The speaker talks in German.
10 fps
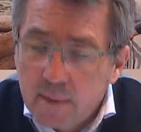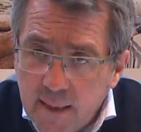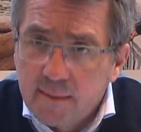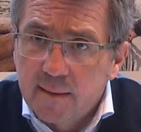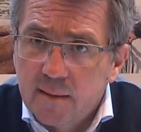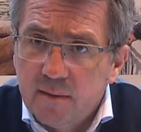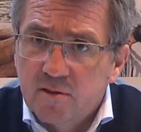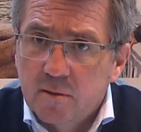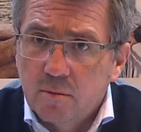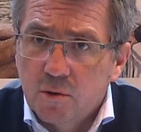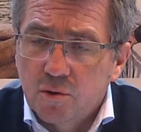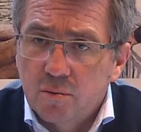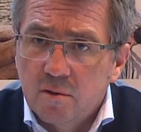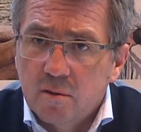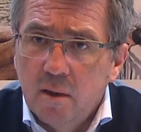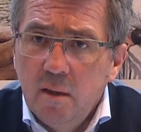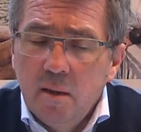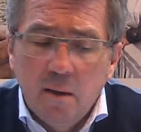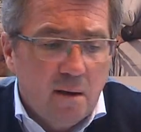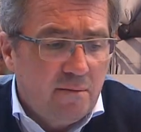intensiv zu unterstützen.
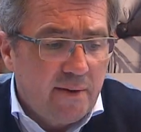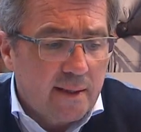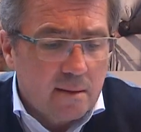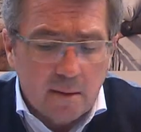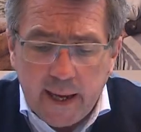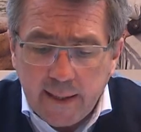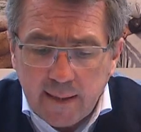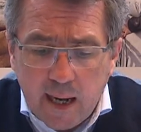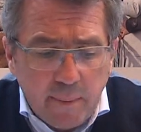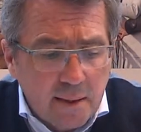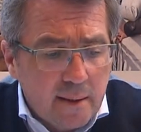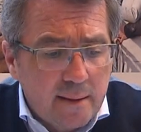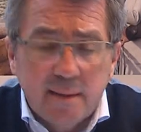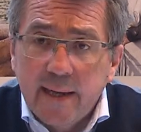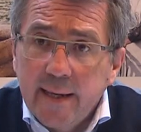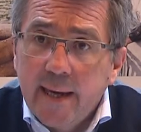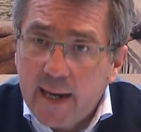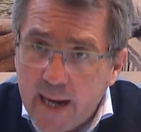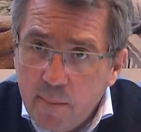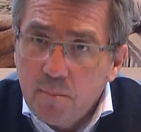Wir werden
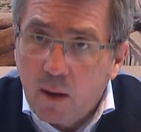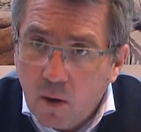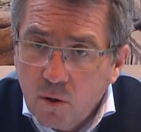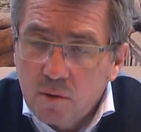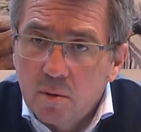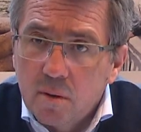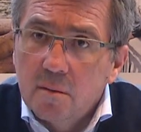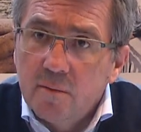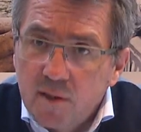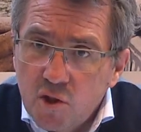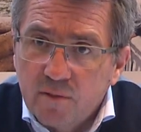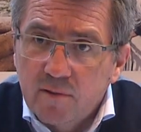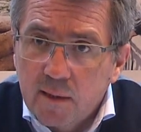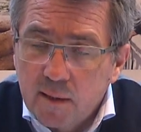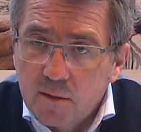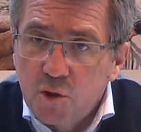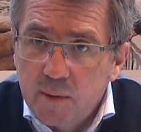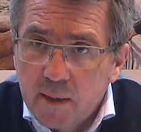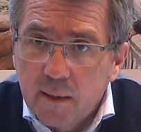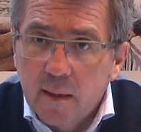Einnahmenentgänge haben, auch durch die wirtschaftliche
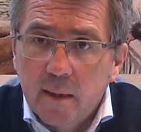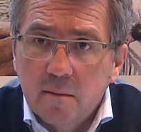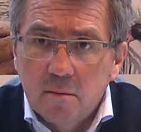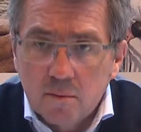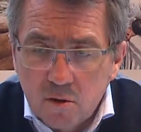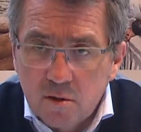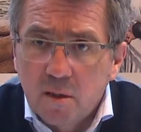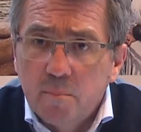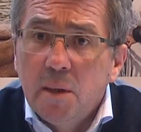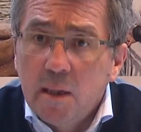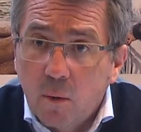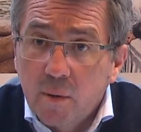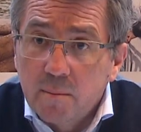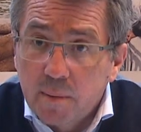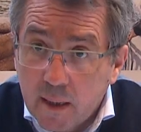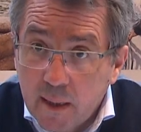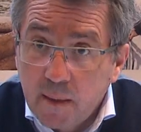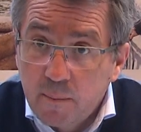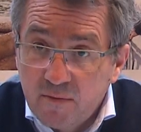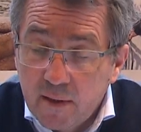Schwierigkeit, die sich im
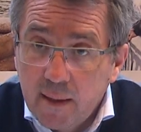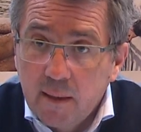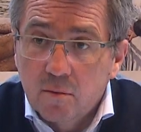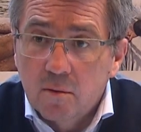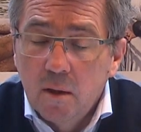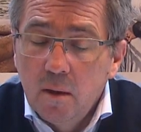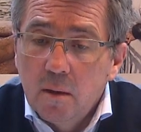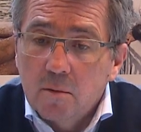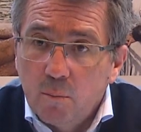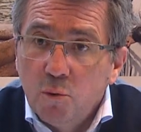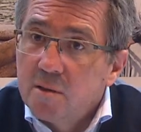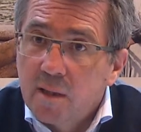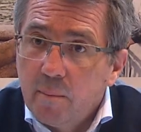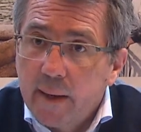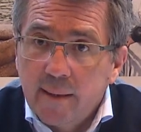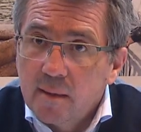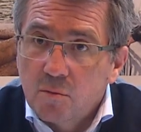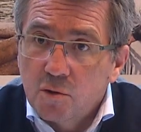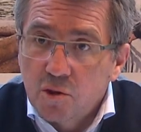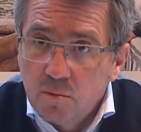Millionenbereich bewegen. Und da müssen Gemeinden
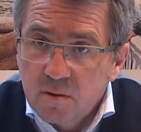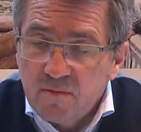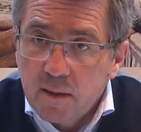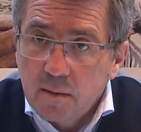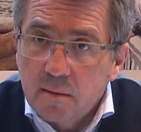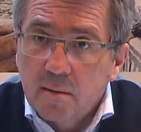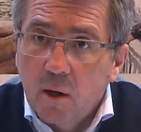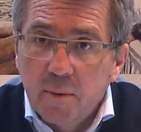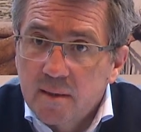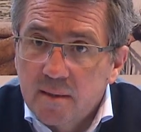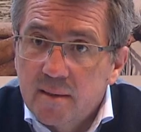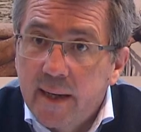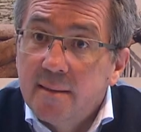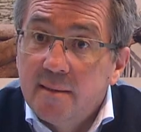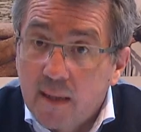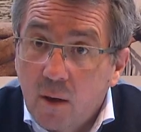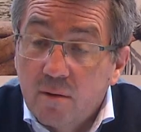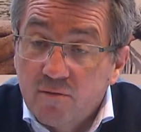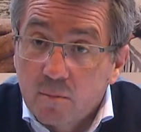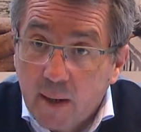unterstützt werden. Jetzt glaube ich, ist es Zeit, sich
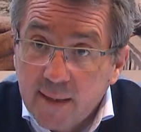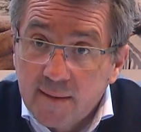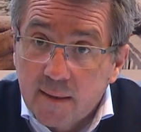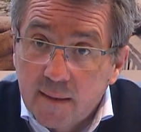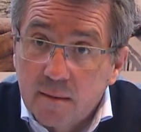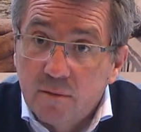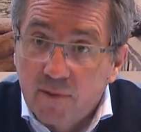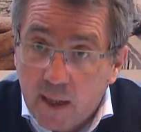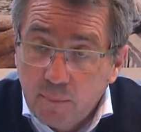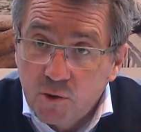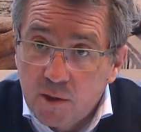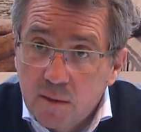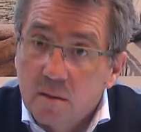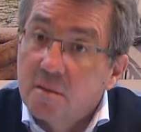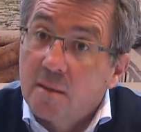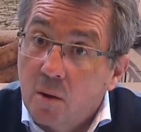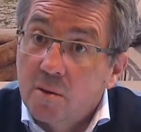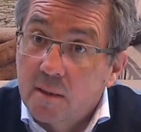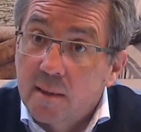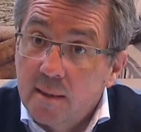auch von Maastricht zu verabschieden. Das sind
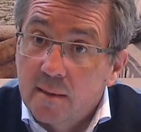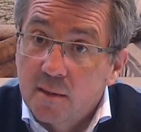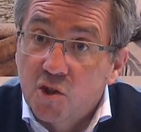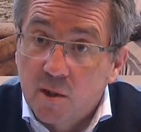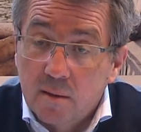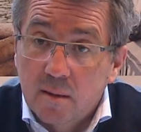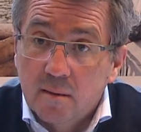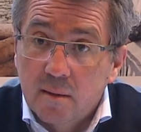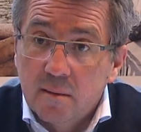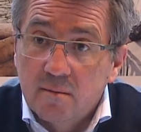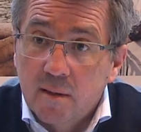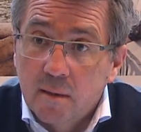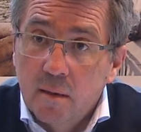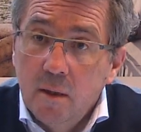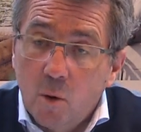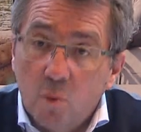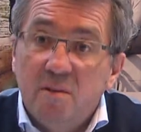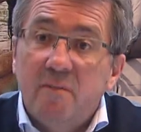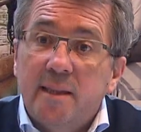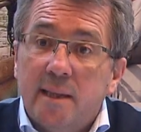auch die richtigen Schritte gesetzt werden. Und
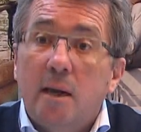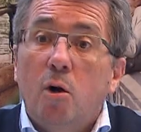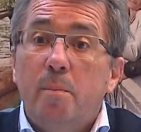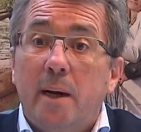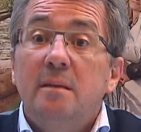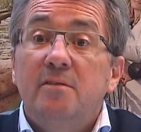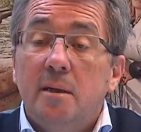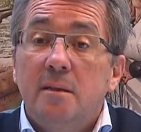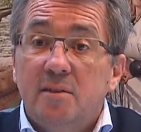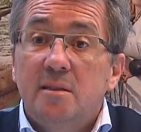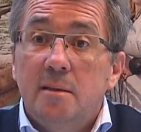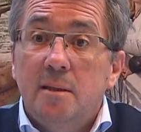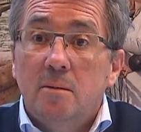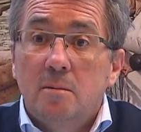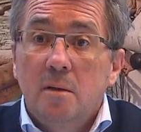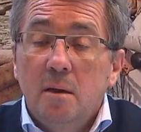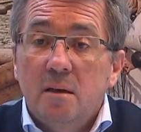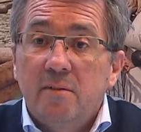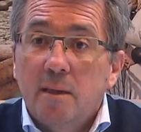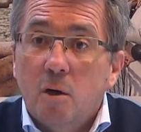wir werden dann auch bald wieder investieren und
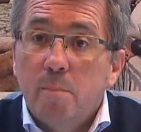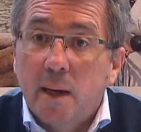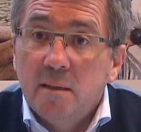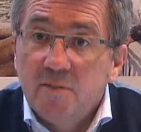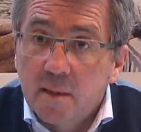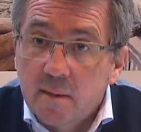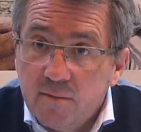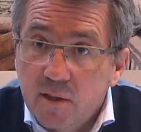werden auch bald wieder den